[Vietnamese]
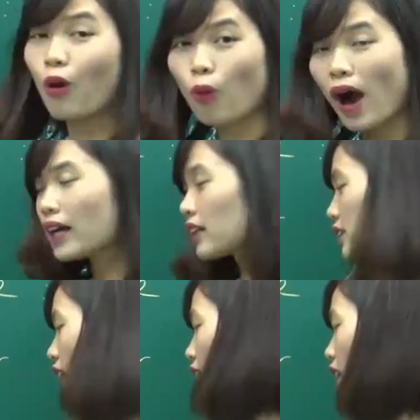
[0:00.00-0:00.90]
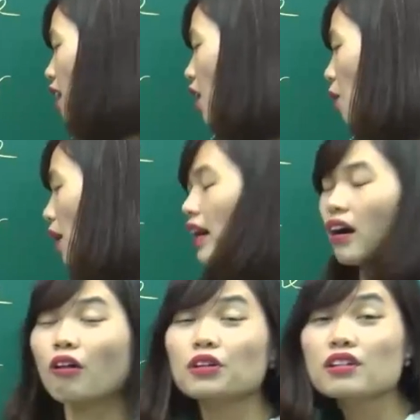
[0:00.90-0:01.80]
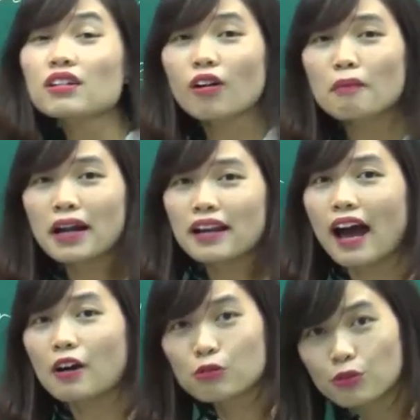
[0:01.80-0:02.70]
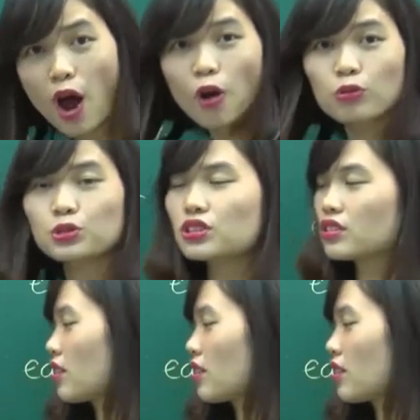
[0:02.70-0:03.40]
áo khoác, được chưa? Hoặc là con đường các bạn là road,